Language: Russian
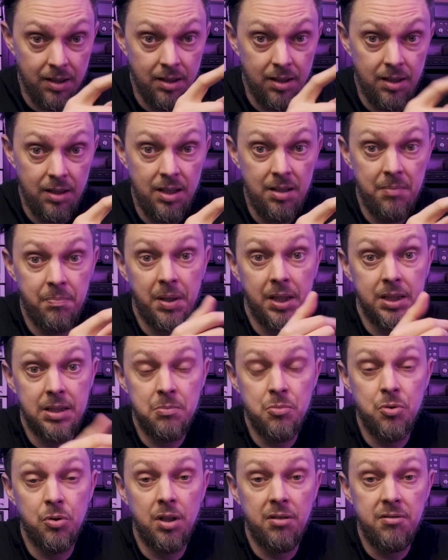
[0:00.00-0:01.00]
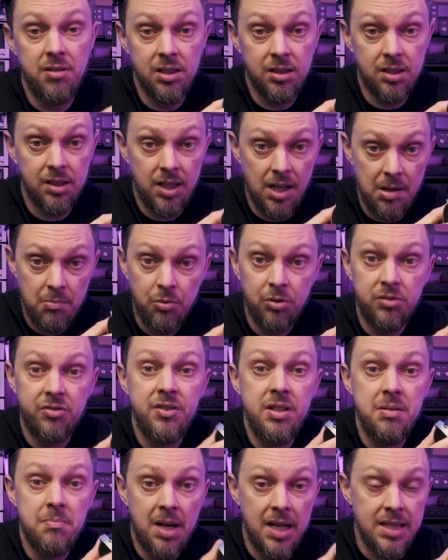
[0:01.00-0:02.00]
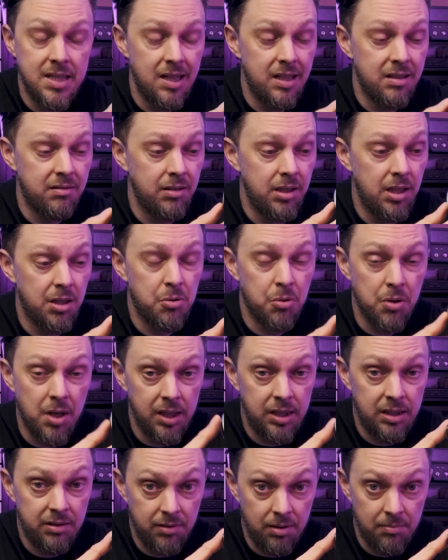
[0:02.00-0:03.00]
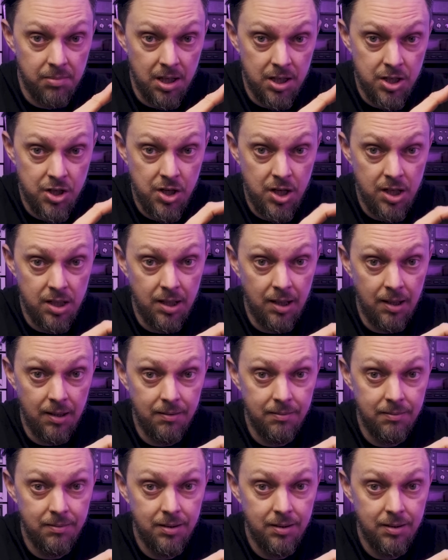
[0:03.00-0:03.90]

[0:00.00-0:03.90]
и поэтому Авента требует внимательного и аккуратного обращения.